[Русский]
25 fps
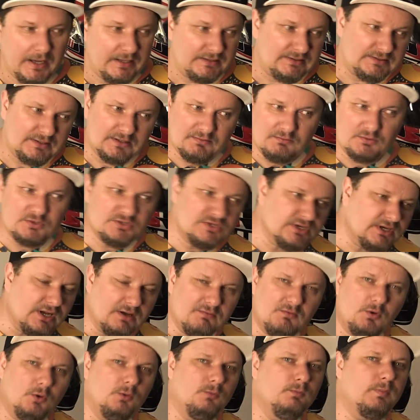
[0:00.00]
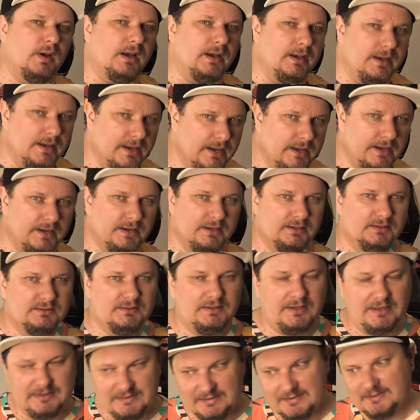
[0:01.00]
от того, за кого он болеет,
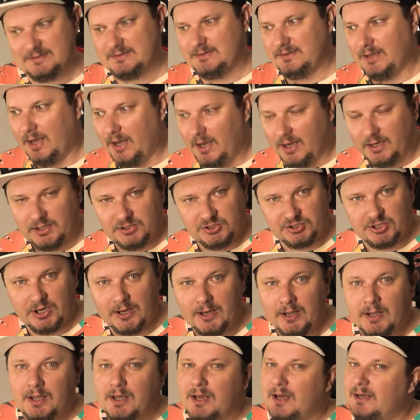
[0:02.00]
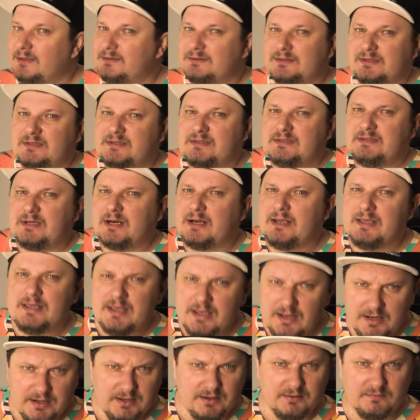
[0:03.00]
от стажа, от
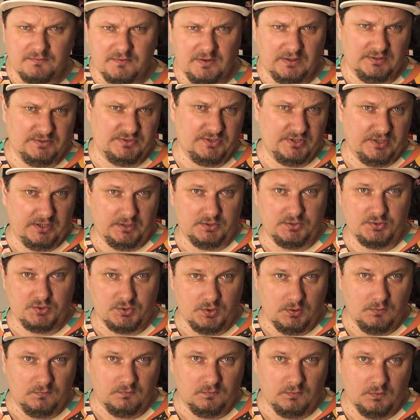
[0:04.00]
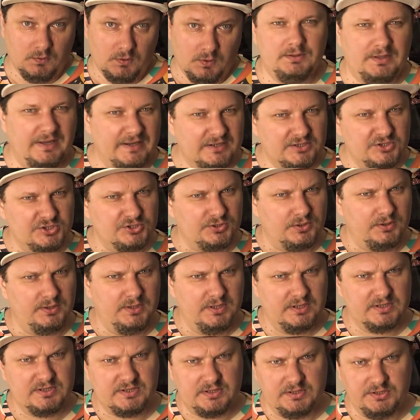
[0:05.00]
настроения, в конце концов. Так что,
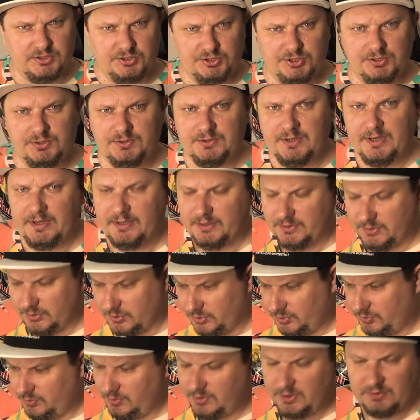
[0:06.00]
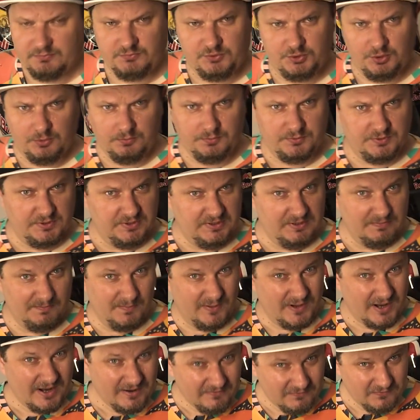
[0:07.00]
если считаете, что я в чем-то не
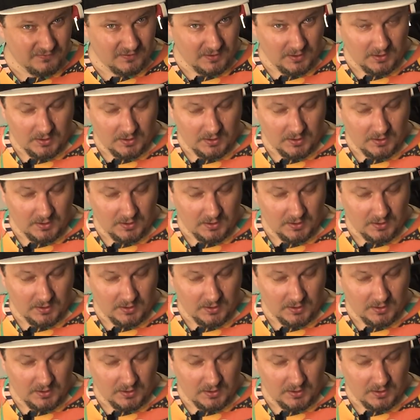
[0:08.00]
прав,